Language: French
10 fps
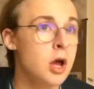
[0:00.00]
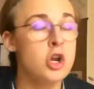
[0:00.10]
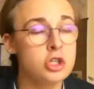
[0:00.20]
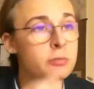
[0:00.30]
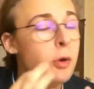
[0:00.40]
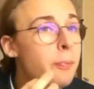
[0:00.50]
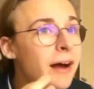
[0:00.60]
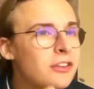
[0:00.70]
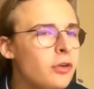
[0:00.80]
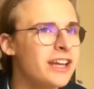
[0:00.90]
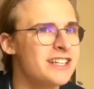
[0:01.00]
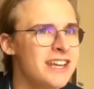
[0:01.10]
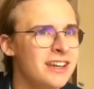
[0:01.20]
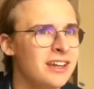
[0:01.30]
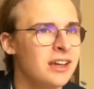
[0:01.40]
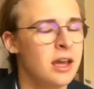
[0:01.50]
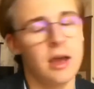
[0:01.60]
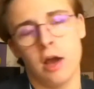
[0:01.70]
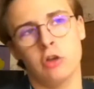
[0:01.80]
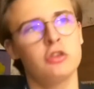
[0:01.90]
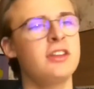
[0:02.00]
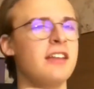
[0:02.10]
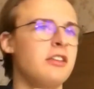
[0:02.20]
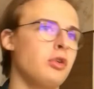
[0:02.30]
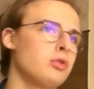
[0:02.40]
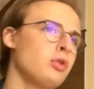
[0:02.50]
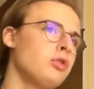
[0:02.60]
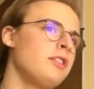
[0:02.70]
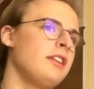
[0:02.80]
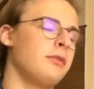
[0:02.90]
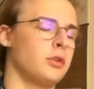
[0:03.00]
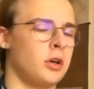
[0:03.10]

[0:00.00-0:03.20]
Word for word: Je ne peux pas t'engager Alors tu te casses et tu retournes sucer des feutres.